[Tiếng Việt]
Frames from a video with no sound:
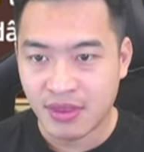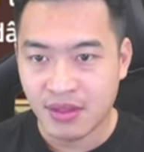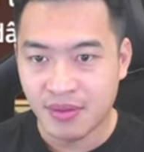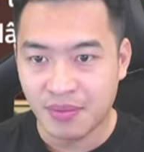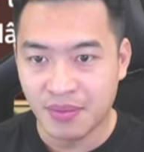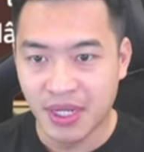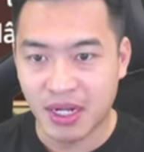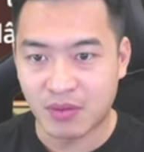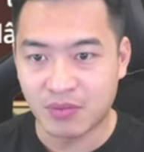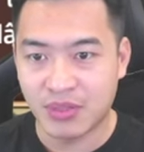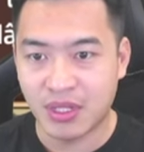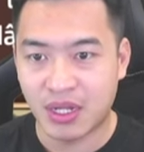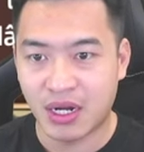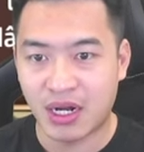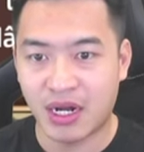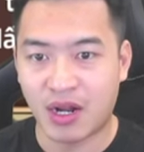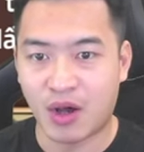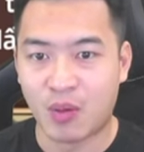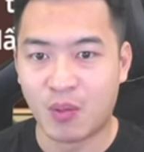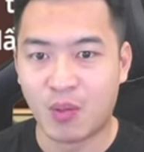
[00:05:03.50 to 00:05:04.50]
Bị động tức là
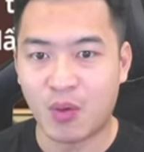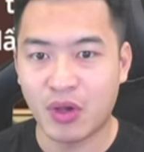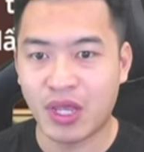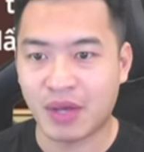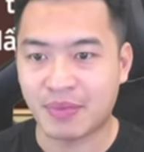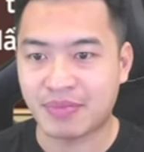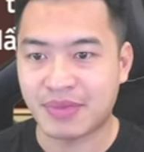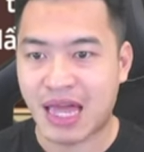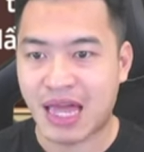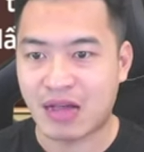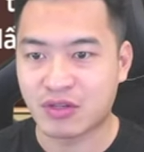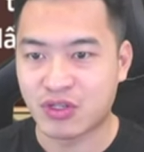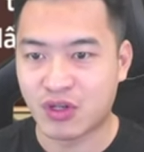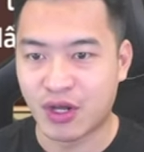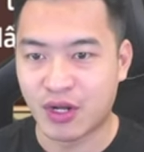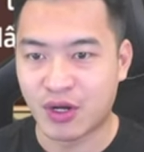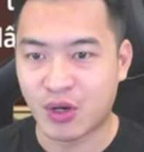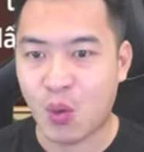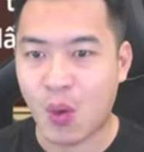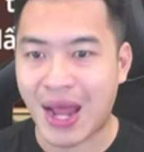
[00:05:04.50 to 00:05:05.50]
đầu mỗi hiệp tạo dấu
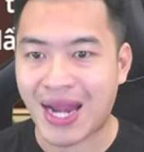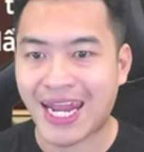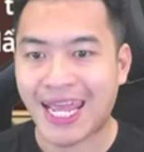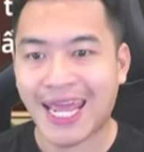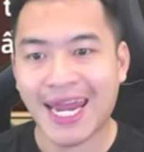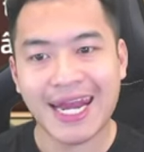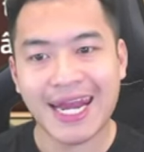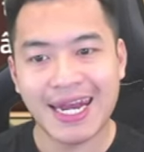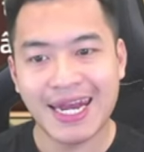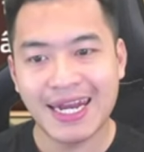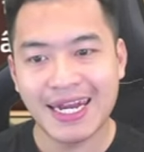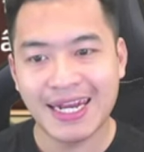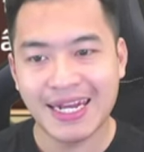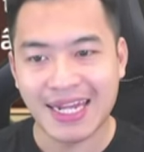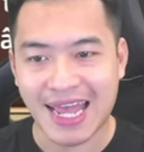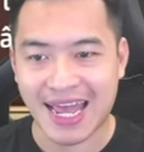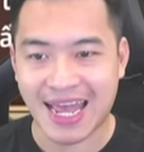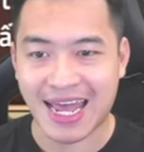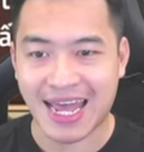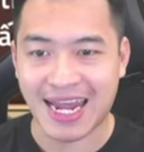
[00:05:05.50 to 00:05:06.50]
ấn quạ đen.
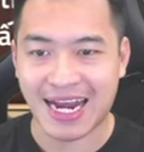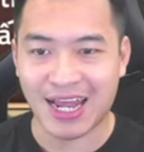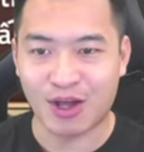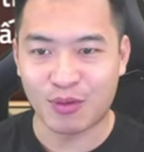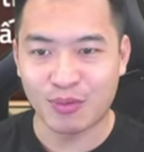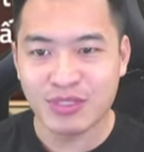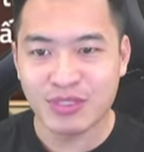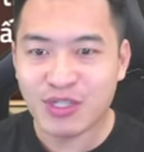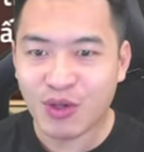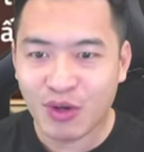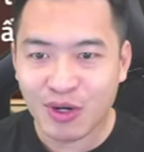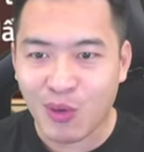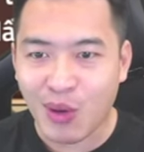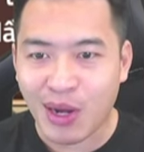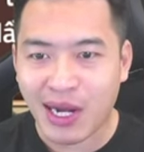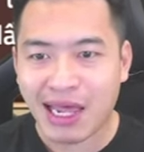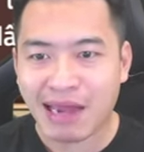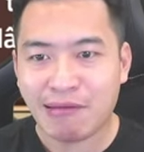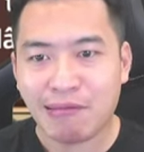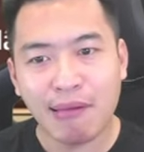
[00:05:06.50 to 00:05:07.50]
À lại có một dấu ấn quạ
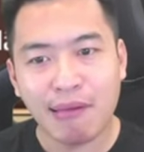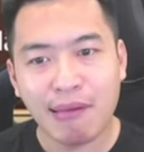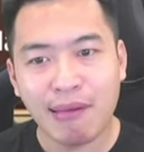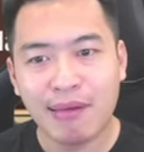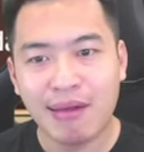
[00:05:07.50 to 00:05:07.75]
đen nữa.